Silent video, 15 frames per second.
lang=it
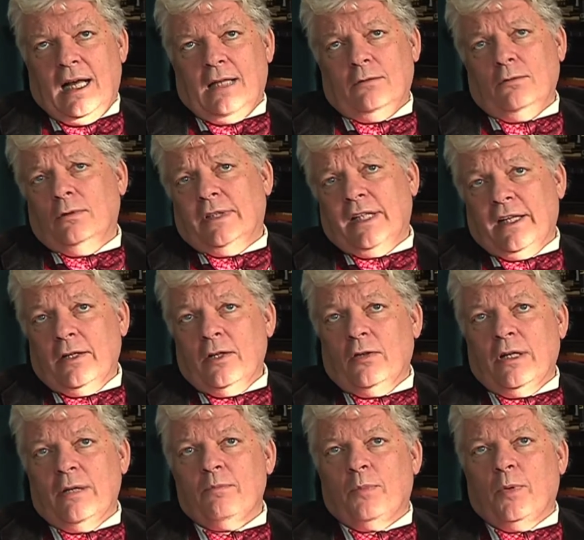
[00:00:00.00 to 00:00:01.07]
ad
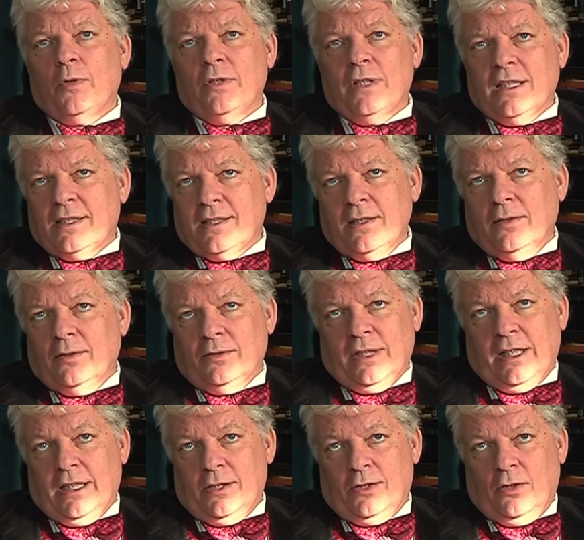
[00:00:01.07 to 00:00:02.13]
ulteriori
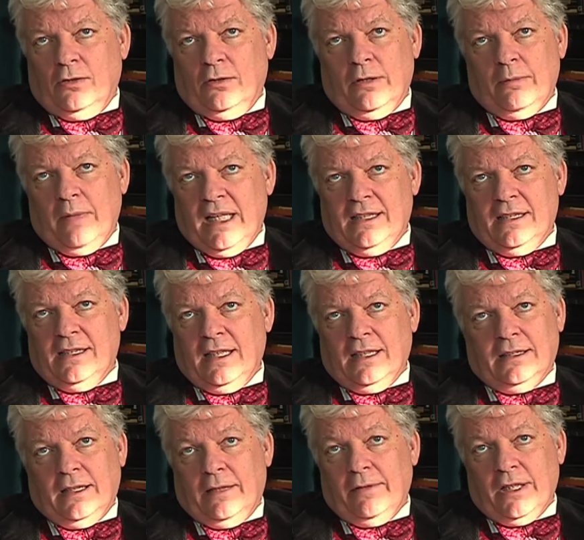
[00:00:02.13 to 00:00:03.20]
impugnazioni che sono i mezzi
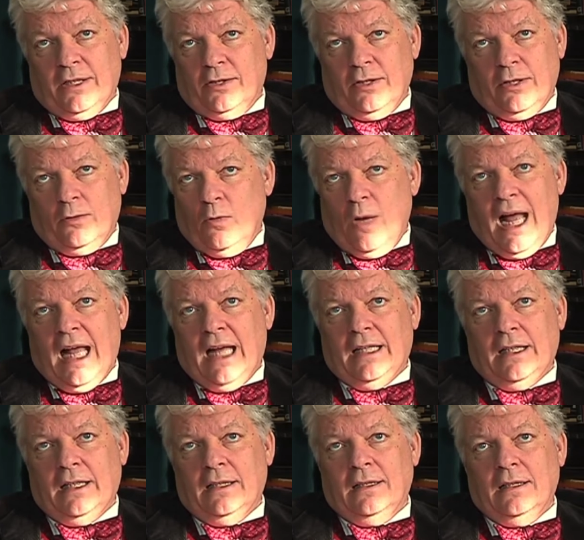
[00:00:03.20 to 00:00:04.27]
attraverso i
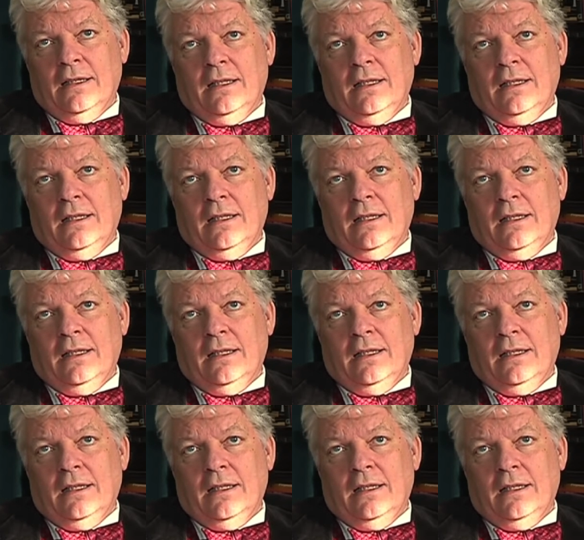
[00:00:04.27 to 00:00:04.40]
quali